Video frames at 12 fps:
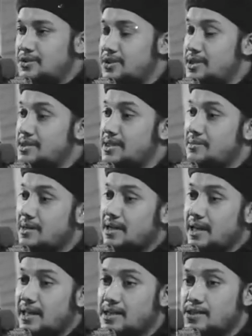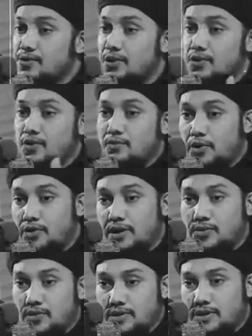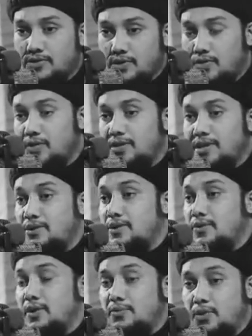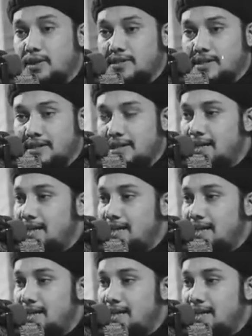শেষ জামানের হাদিসগুলো যখন বর্ণনা করেছেন তখন যে কথাগুলো বলেছেন